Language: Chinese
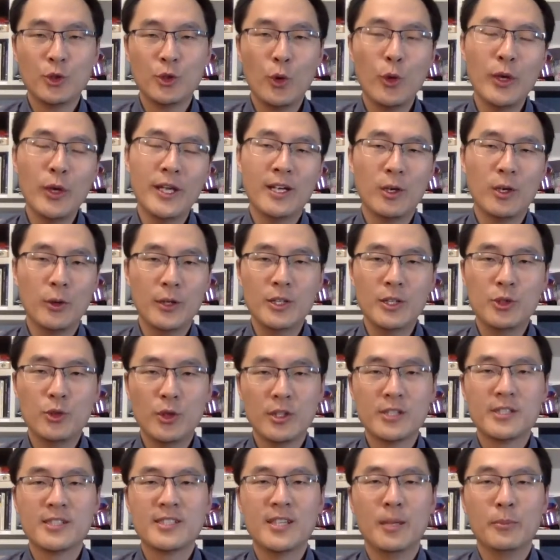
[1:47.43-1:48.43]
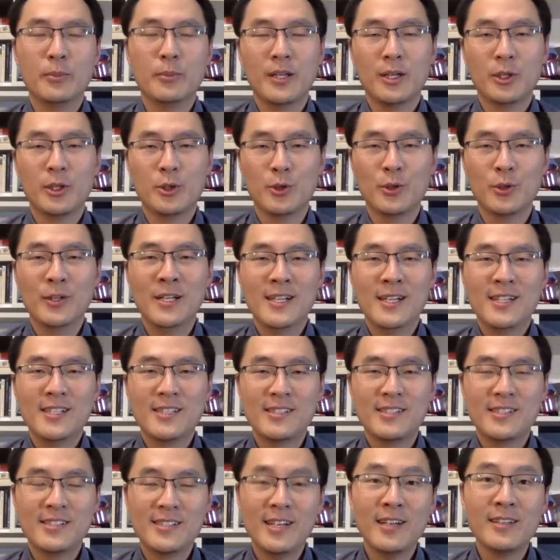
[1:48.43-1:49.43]
会议口译硕士项目当中
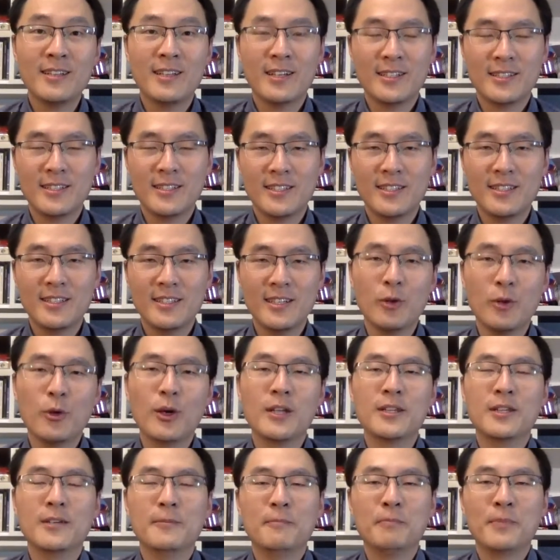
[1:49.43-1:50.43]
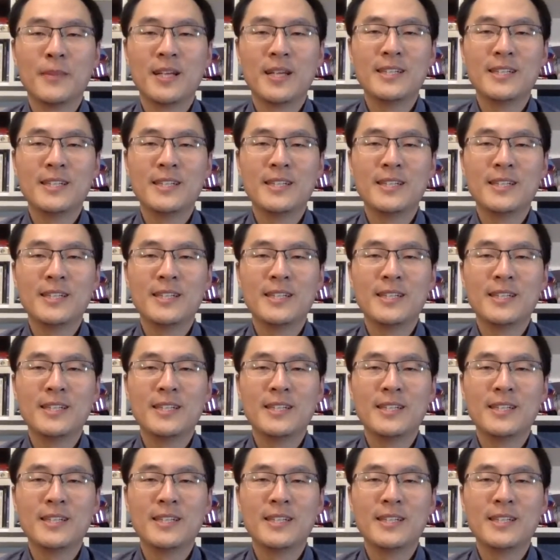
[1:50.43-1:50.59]
是相当的可观的。